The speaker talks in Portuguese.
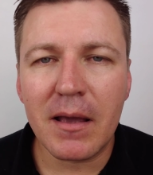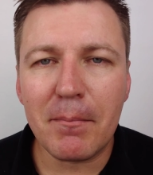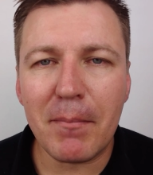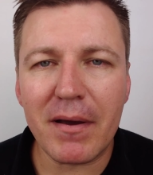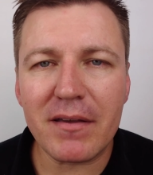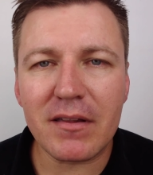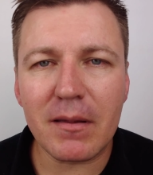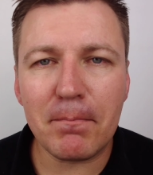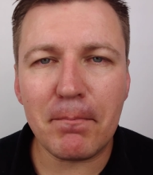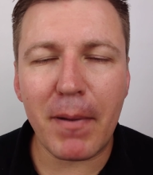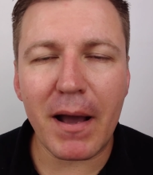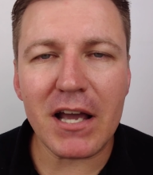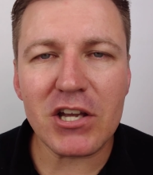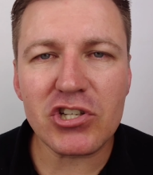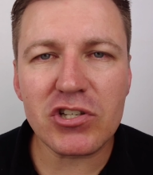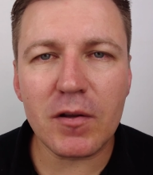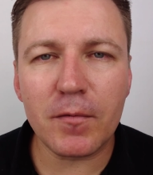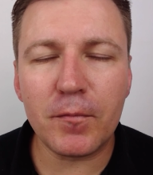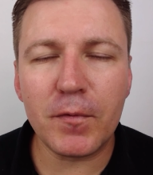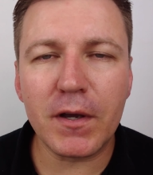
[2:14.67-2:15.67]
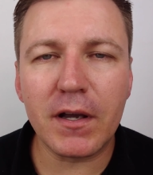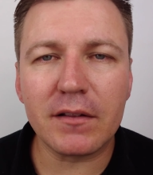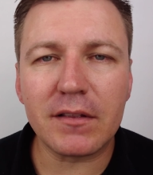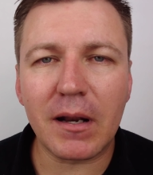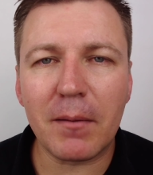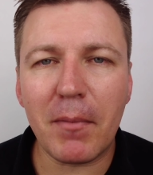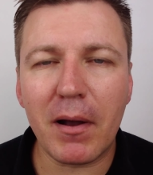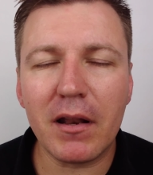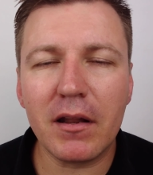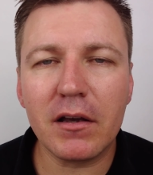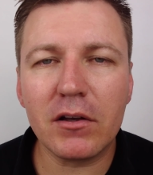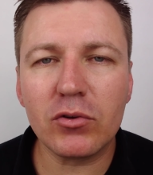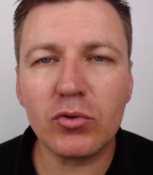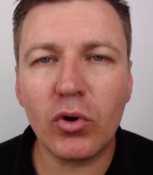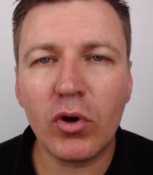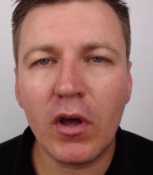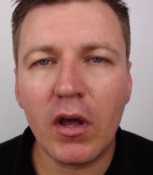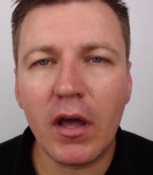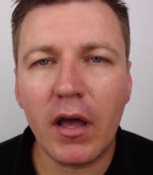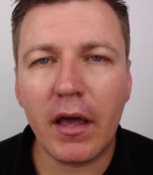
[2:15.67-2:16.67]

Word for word: mas a página fica trabalhando